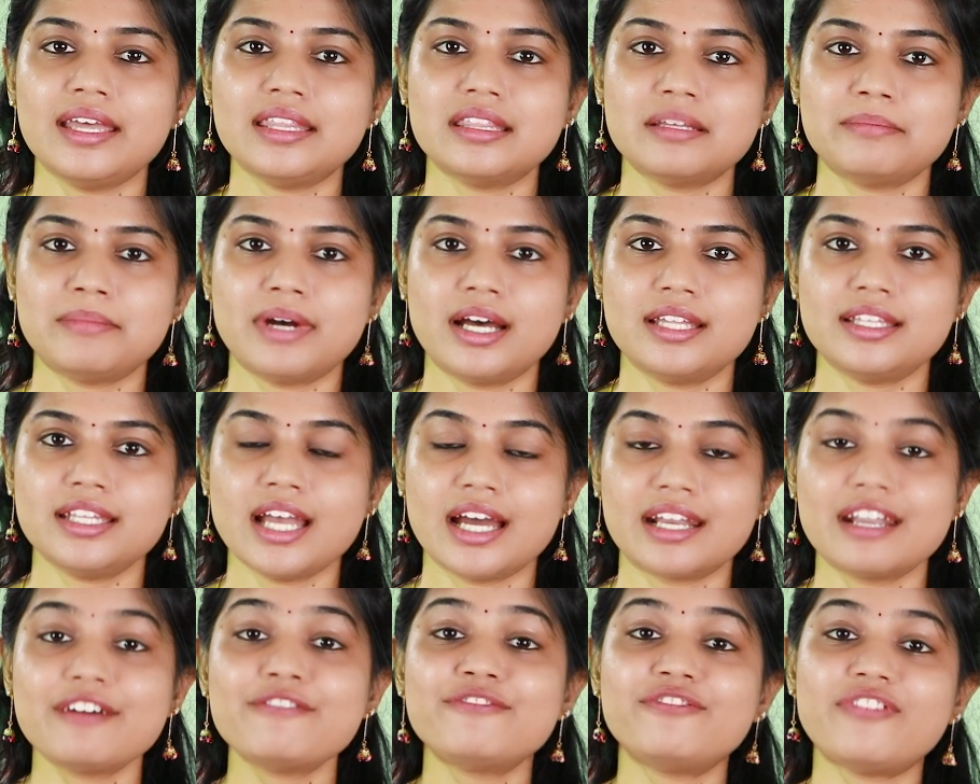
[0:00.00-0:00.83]
இந்த
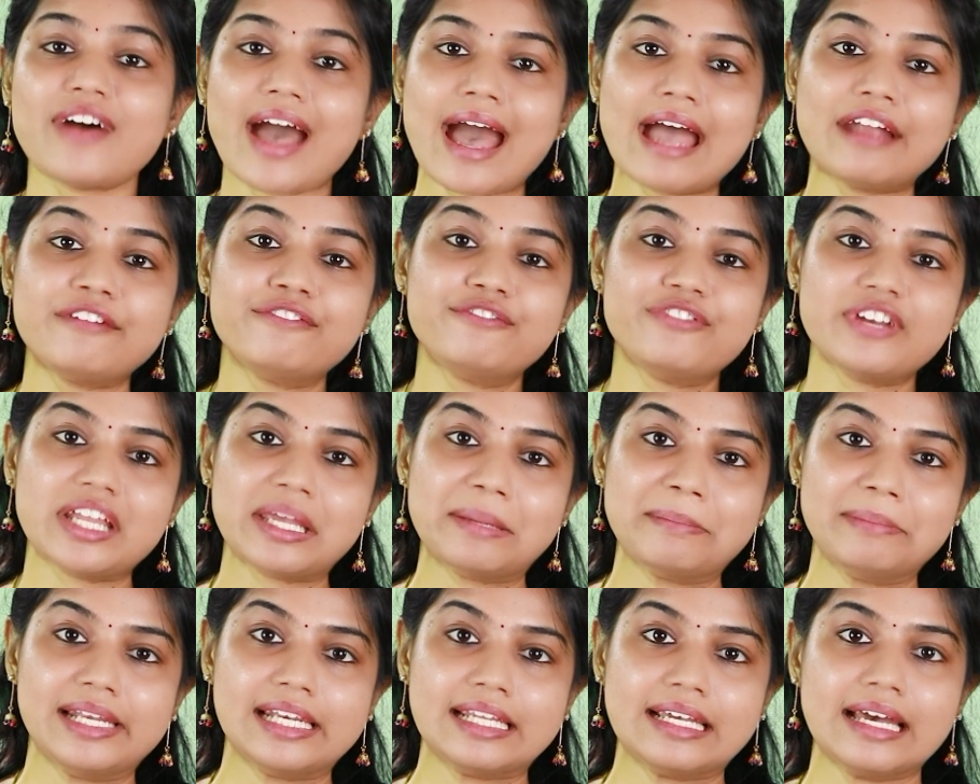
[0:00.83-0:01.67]
மாதிரியான ஃபேட் ஃப்ரீ
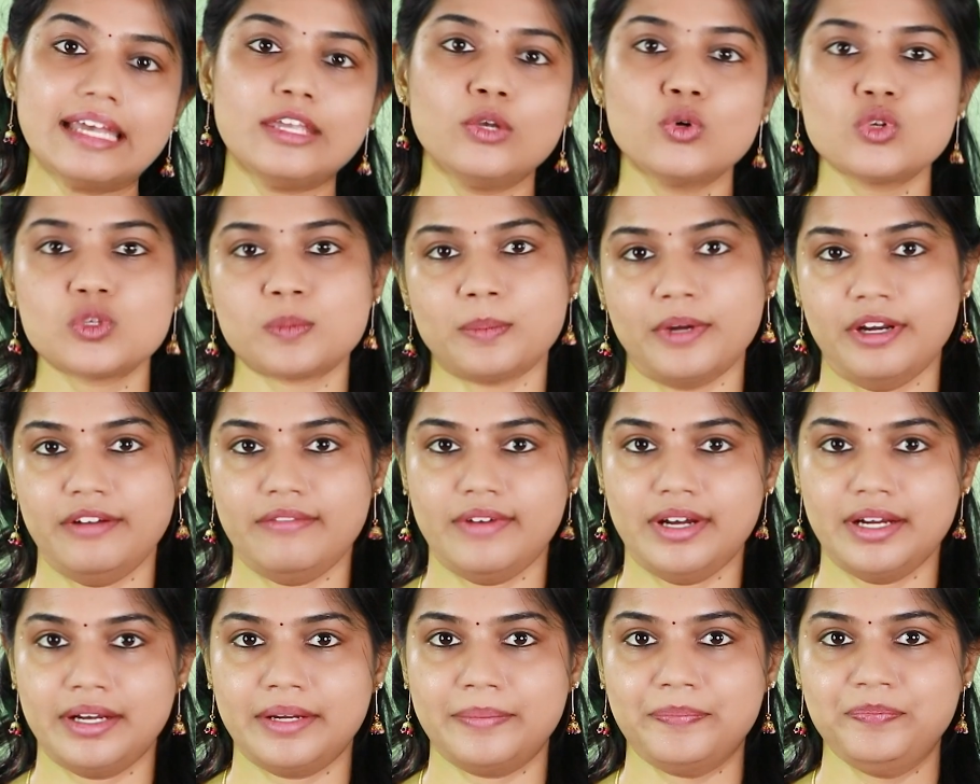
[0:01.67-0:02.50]
மில்கை யூஸ்
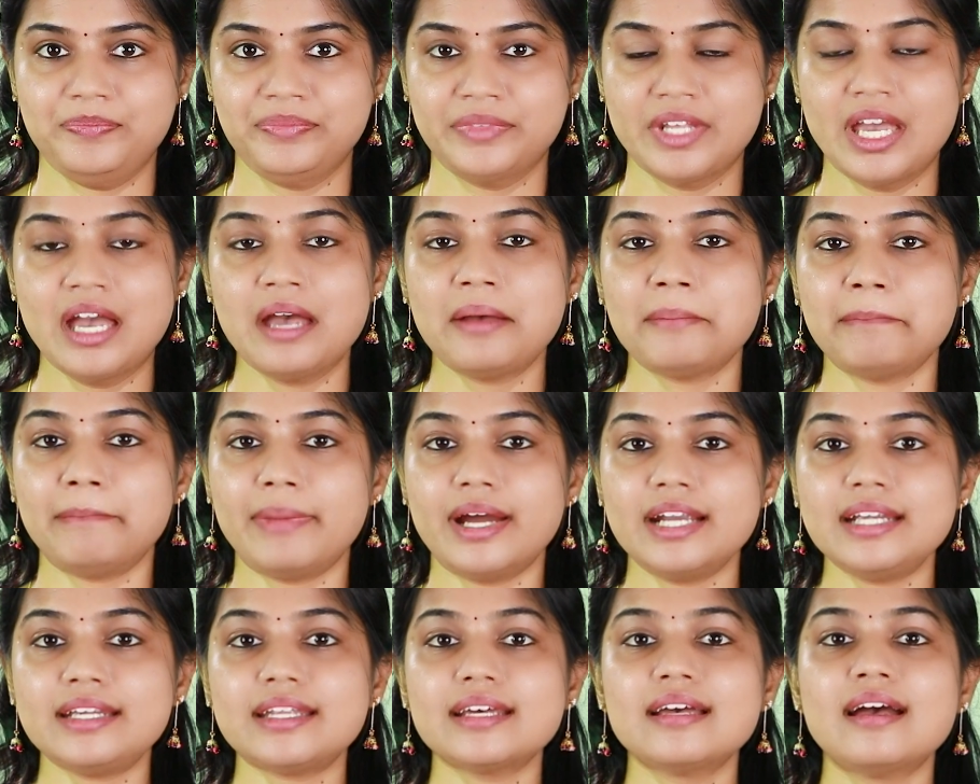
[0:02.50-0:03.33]
பண்ணுவாங்க
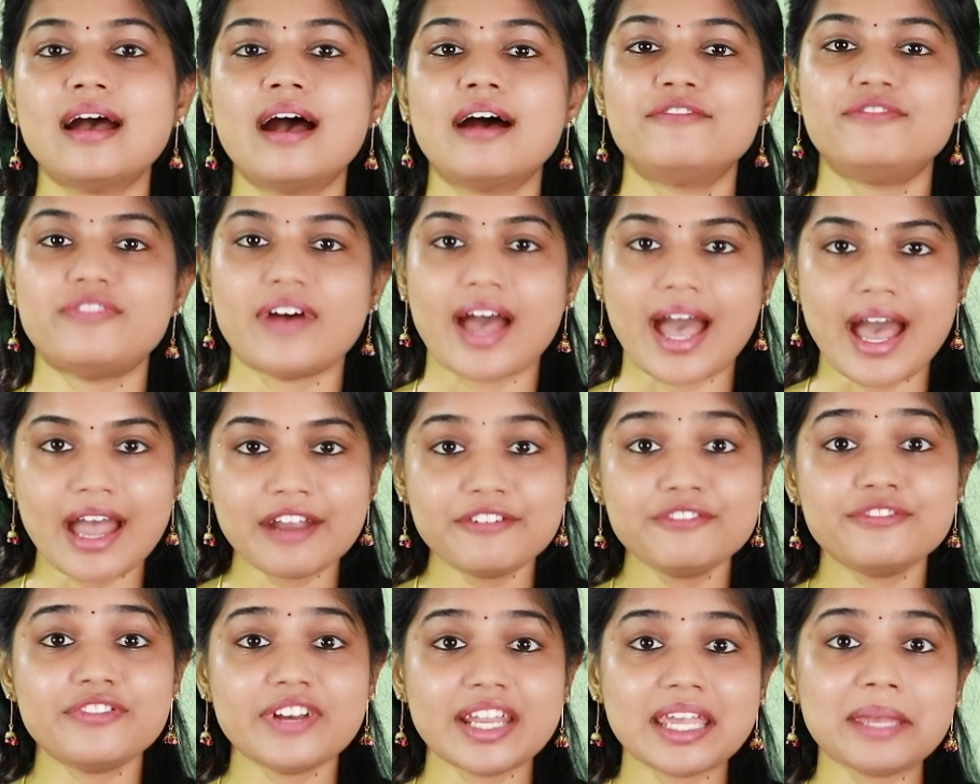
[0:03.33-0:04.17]
பட்
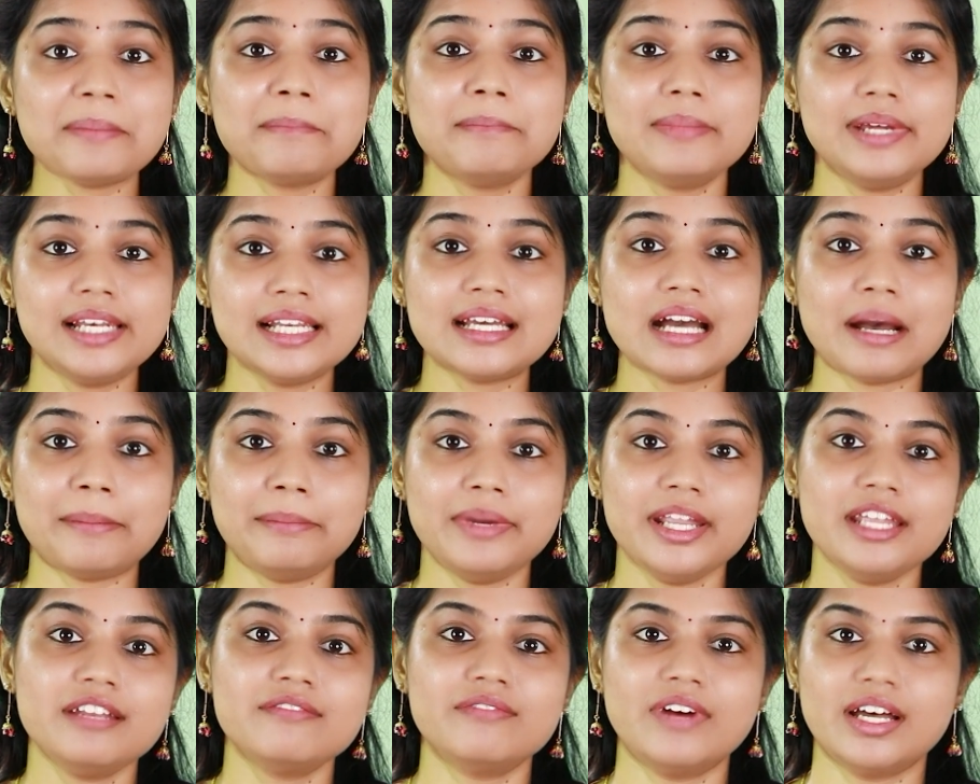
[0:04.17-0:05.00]
ஃபேட் ஃப்ரீ மில்க்
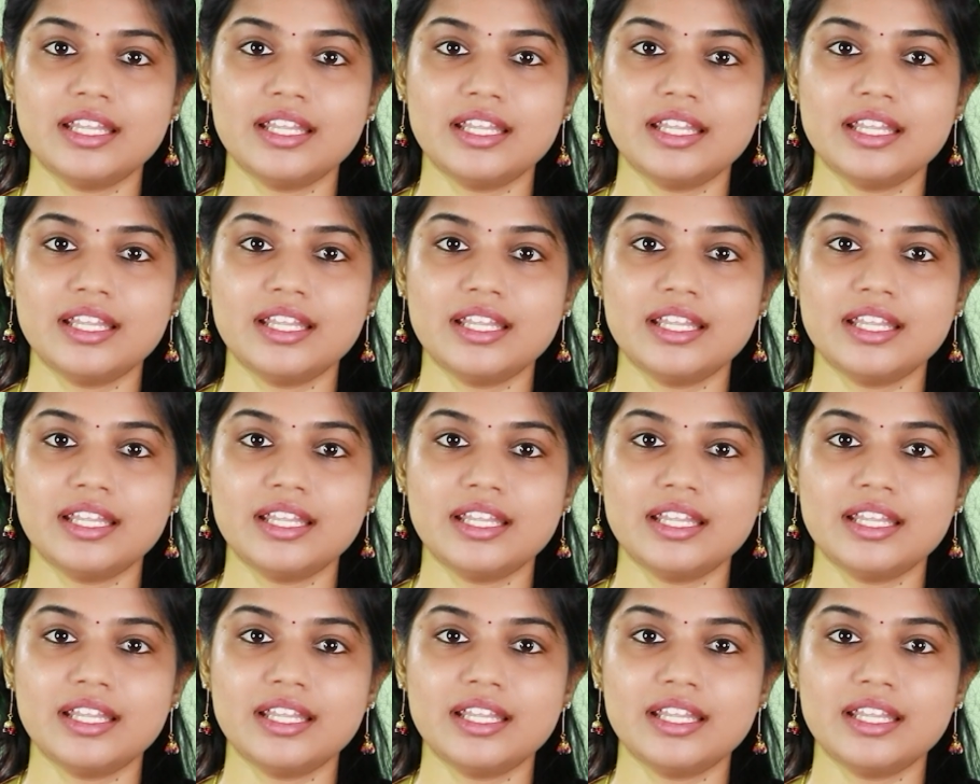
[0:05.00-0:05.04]
அப்படின்னு